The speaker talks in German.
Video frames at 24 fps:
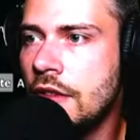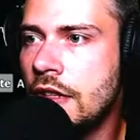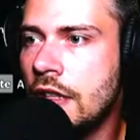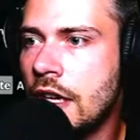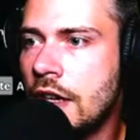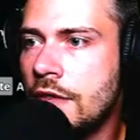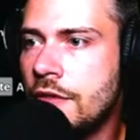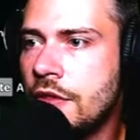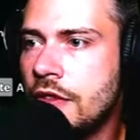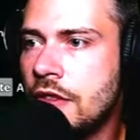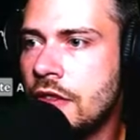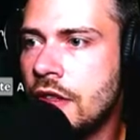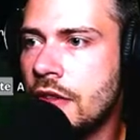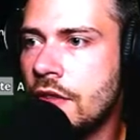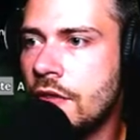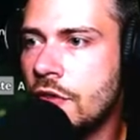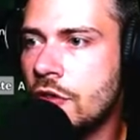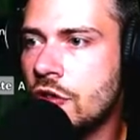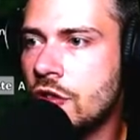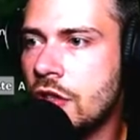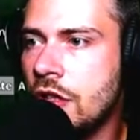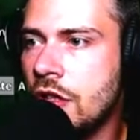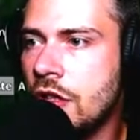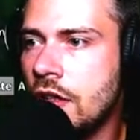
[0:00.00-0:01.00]
Wie darf ich das
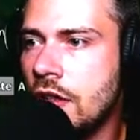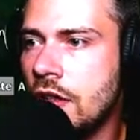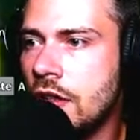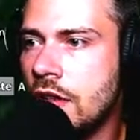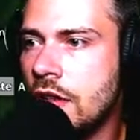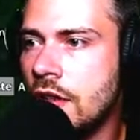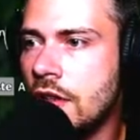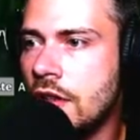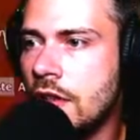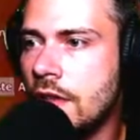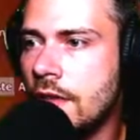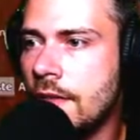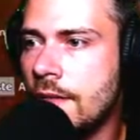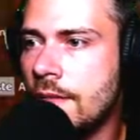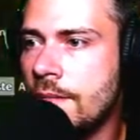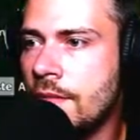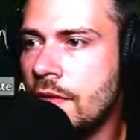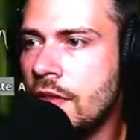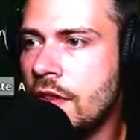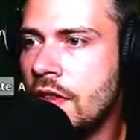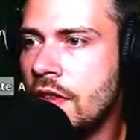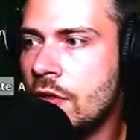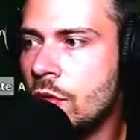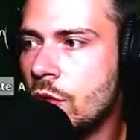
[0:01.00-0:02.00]
verstehen?
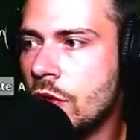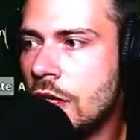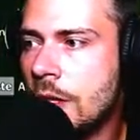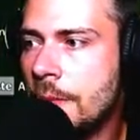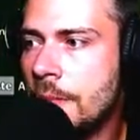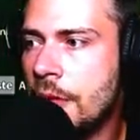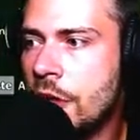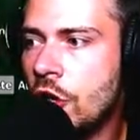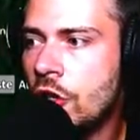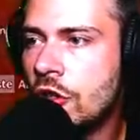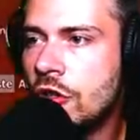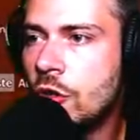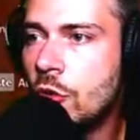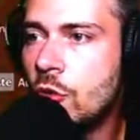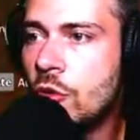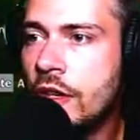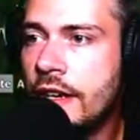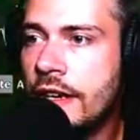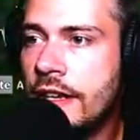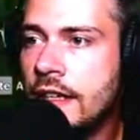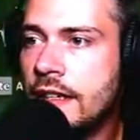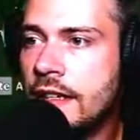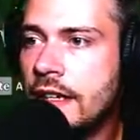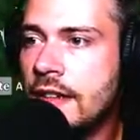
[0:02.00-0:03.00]
So, geblockt.
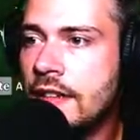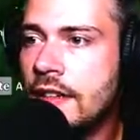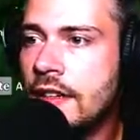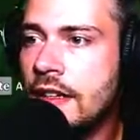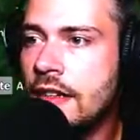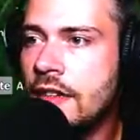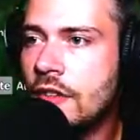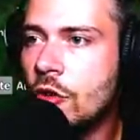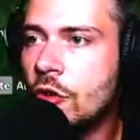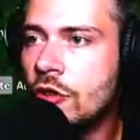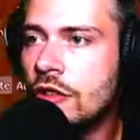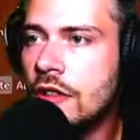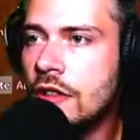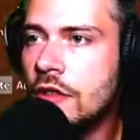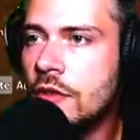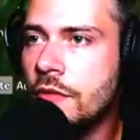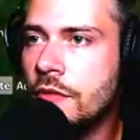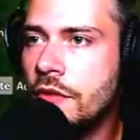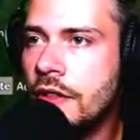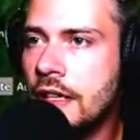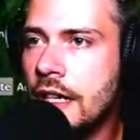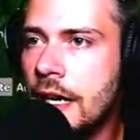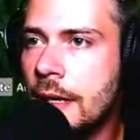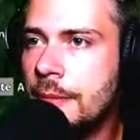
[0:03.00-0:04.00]
Okay, dann zieht es doch nicht
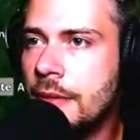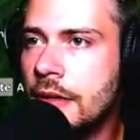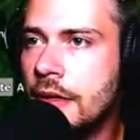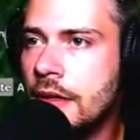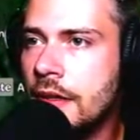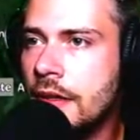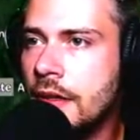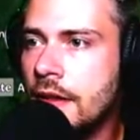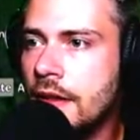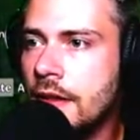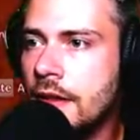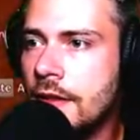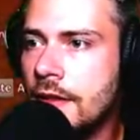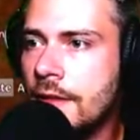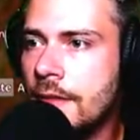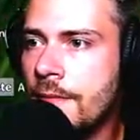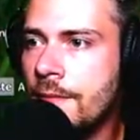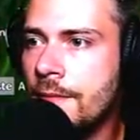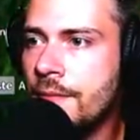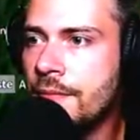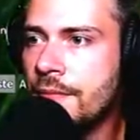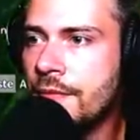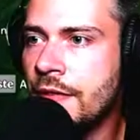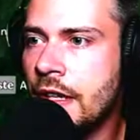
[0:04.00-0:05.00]
so viel ab.
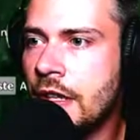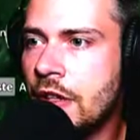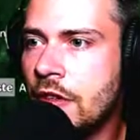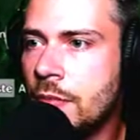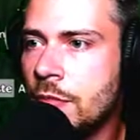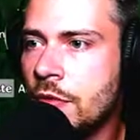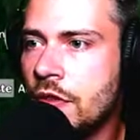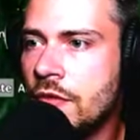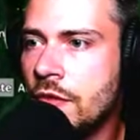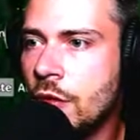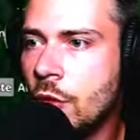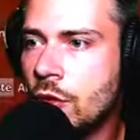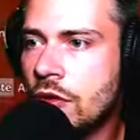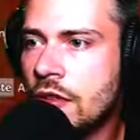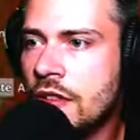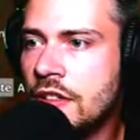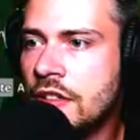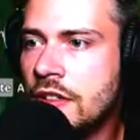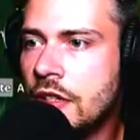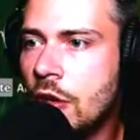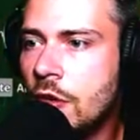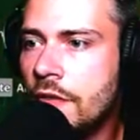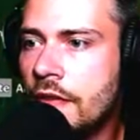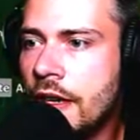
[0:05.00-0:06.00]
Jetzt müssen wir
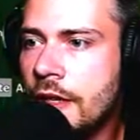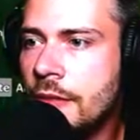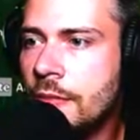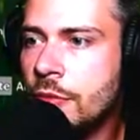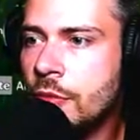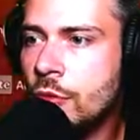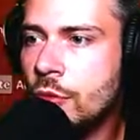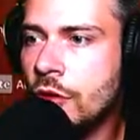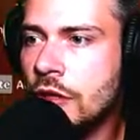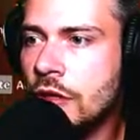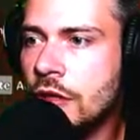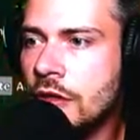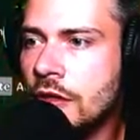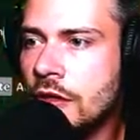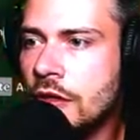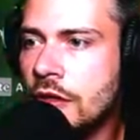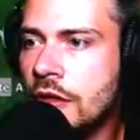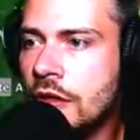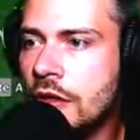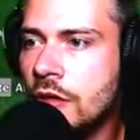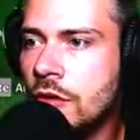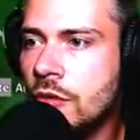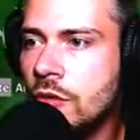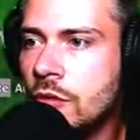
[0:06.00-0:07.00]
ordentlich drauf einprügeln
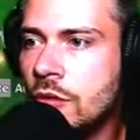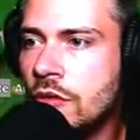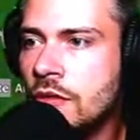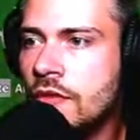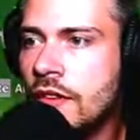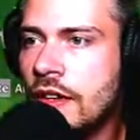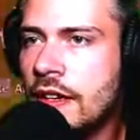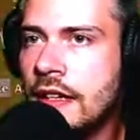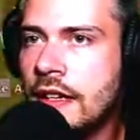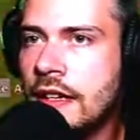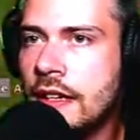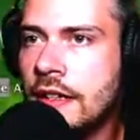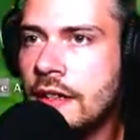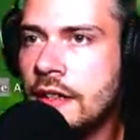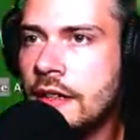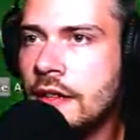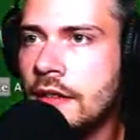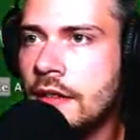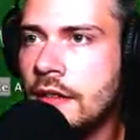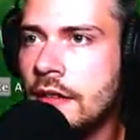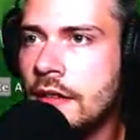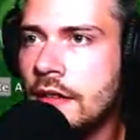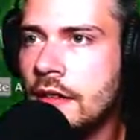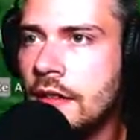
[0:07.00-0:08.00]
und wegrennen.
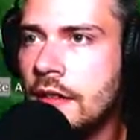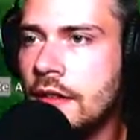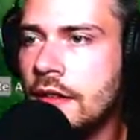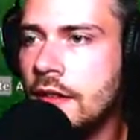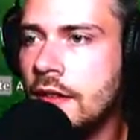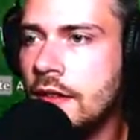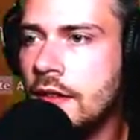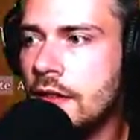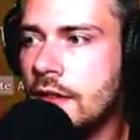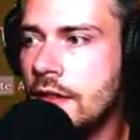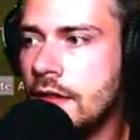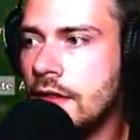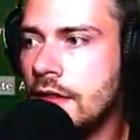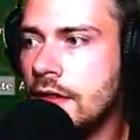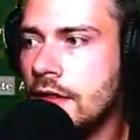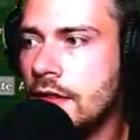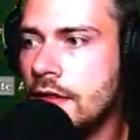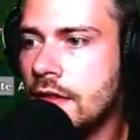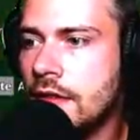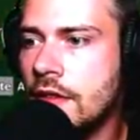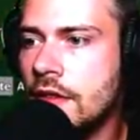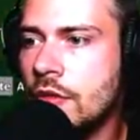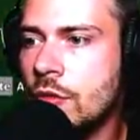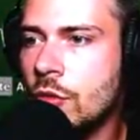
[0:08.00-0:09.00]

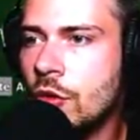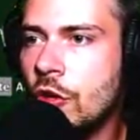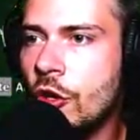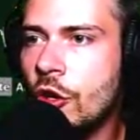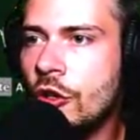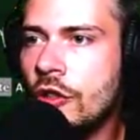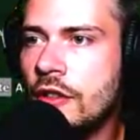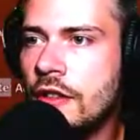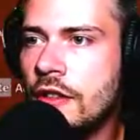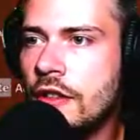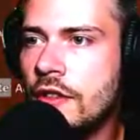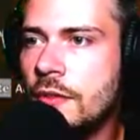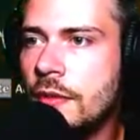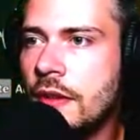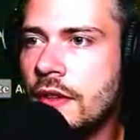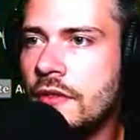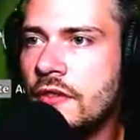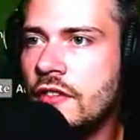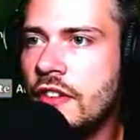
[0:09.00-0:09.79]
So könnte es